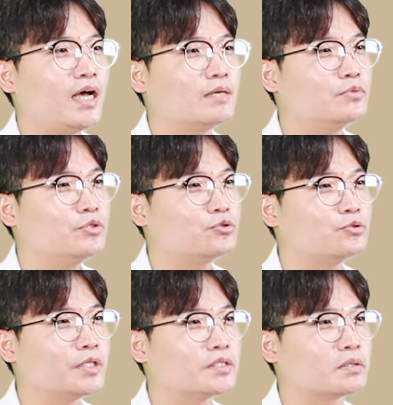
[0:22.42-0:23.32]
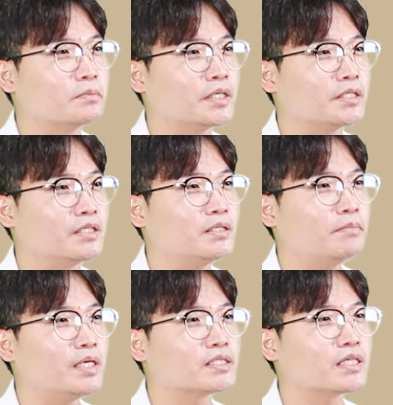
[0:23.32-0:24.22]
항문 주위의 정맥이
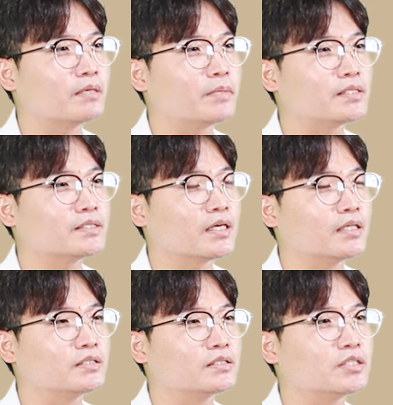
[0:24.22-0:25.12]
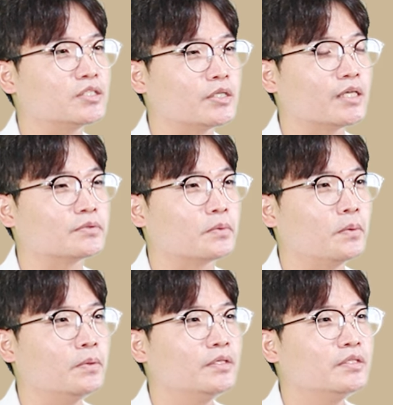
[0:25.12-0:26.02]
팽창해 발생하는
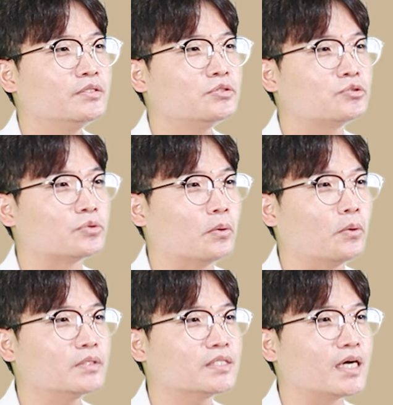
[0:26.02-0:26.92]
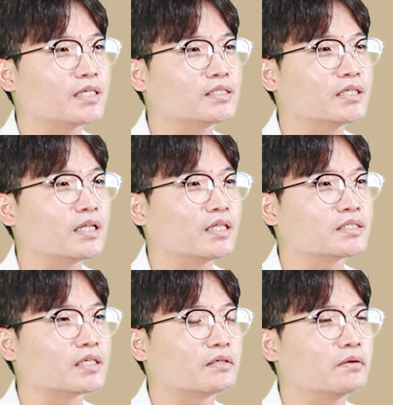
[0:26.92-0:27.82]
질환으로 주로 장시간
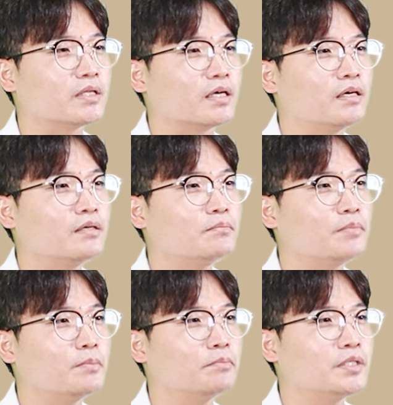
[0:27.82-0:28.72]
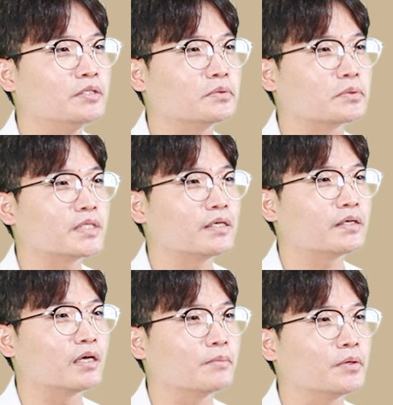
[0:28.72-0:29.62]
앉아 있거나 변비 등으로
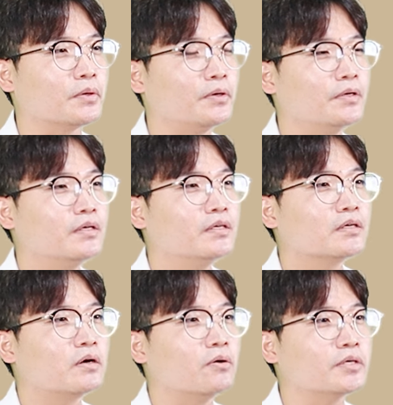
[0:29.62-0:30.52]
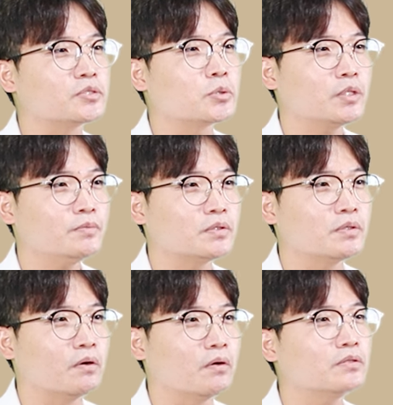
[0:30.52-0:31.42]
생겨나며 거의
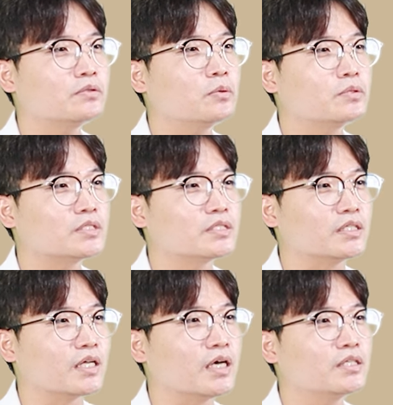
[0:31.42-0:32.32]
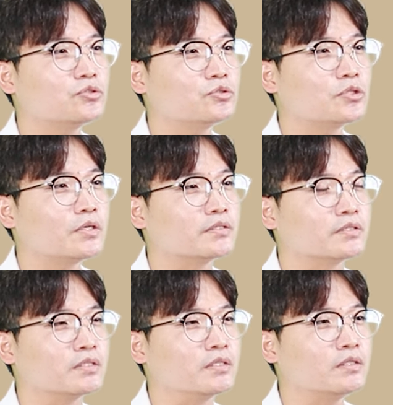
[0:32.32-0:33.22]
초기부터 통증이나 출혈
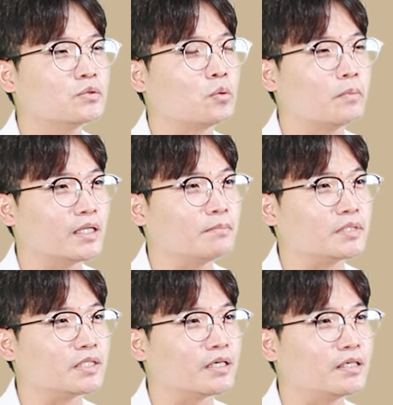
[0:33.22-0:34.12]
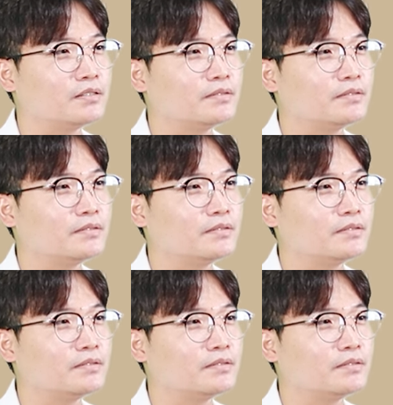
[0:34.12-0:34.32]
등을 동반합니다.